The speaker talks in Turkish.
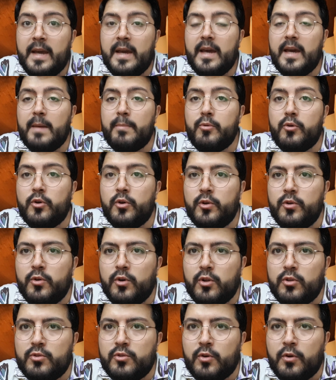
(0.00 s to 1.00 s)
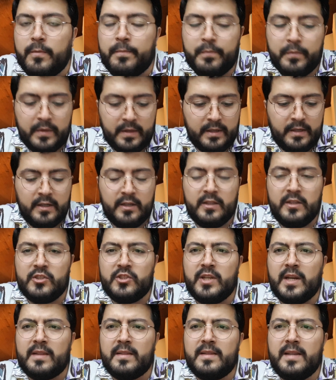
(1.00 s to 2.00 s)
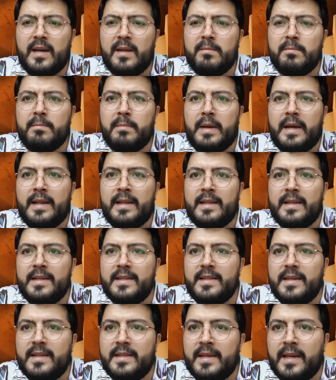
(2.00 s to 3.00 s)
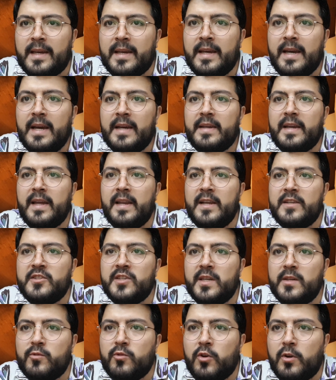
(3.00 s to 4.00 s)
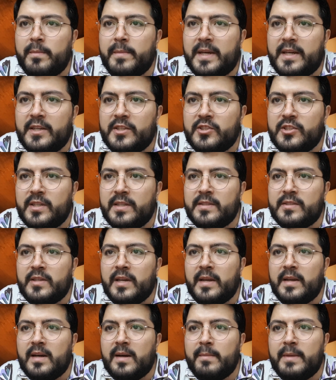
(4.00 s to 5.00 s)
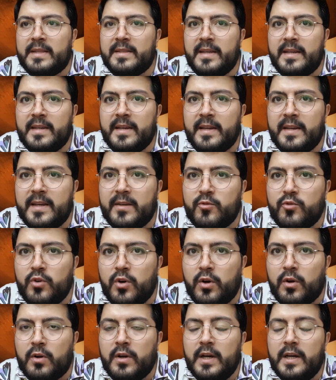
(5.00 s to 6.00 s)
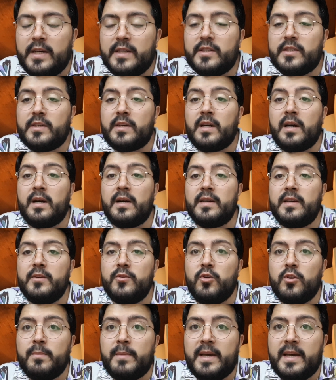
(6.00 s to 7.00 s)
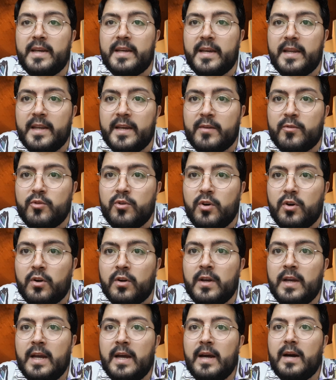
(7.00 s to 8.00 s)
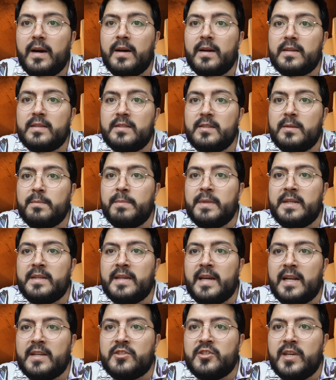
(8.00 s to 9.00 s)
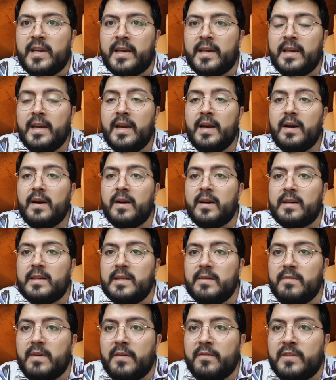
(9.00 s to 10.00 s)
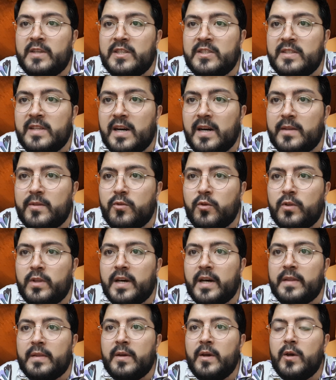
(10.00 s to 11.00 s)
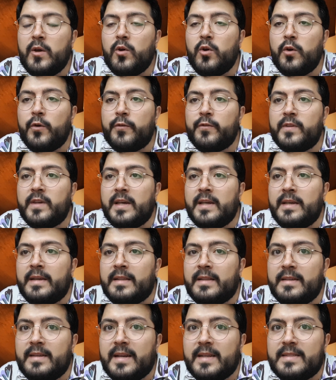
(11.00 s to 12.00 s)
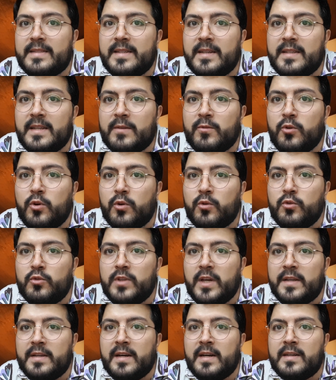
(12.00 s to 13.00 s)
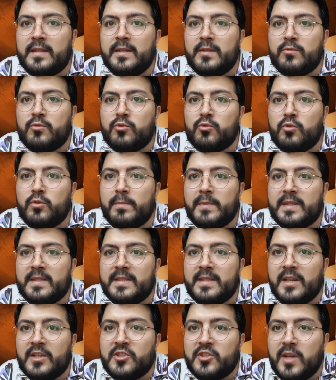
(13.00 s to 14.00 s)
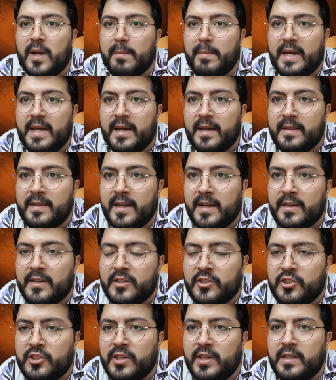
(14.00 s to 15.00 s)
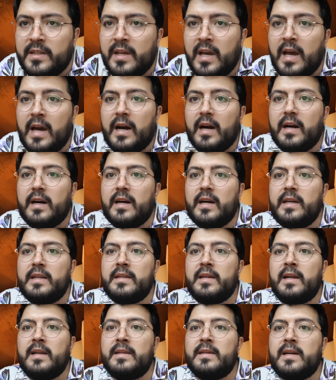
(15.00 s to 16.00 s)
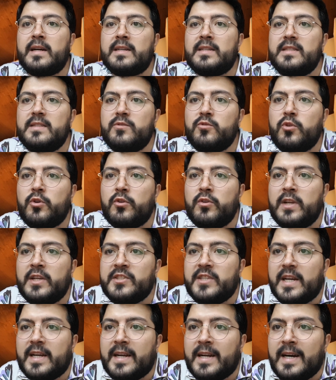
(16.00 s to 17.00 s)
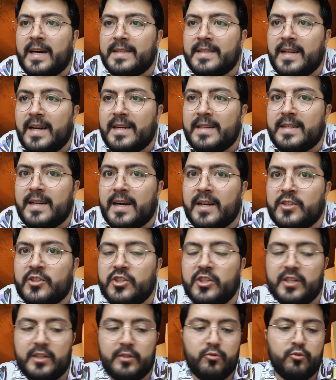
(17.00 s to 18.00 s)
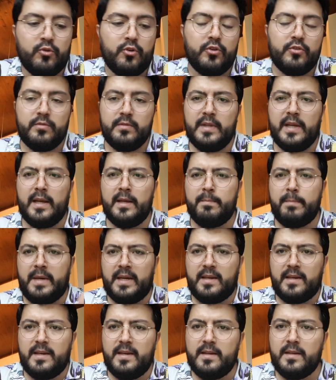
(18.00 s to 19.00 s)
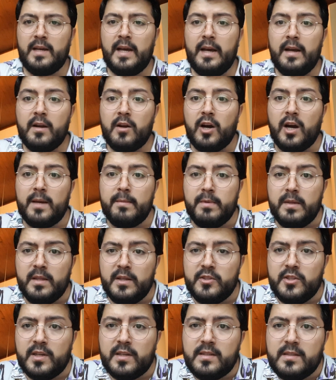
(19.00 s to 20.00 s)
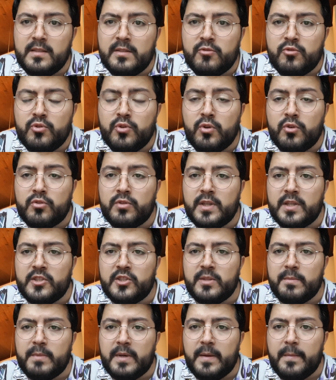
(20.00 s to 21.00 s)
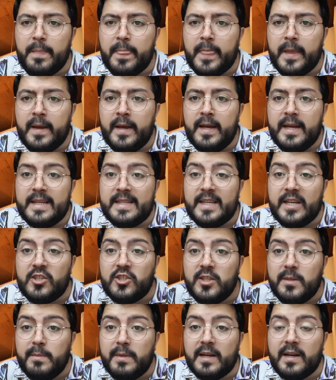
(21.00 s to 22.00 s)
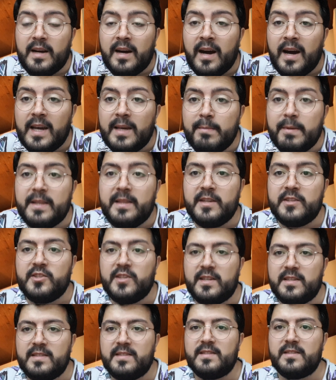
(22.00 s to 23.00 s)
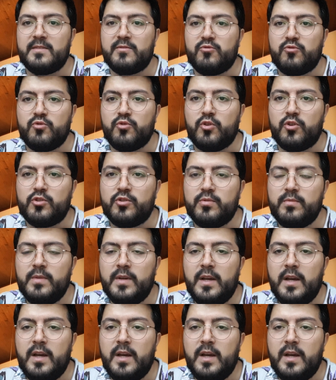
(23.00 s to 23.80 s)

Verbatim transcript: Hep öyle oldu. Gidişattan belli dedik. Geleceği görmek için keramete gerek yok. Kahin olmaya gerek yok. Artık bir gerçek aklı ve vicdanı olan öfke, ihtiras ya da korkudan akıl tutulması yaşamayanlar için aynel yakın görülecek kadar açık diyor. Ne peki? Kaybedeceksiniz diyor seçimi. Seçimi kaybedeceksiniz diyor.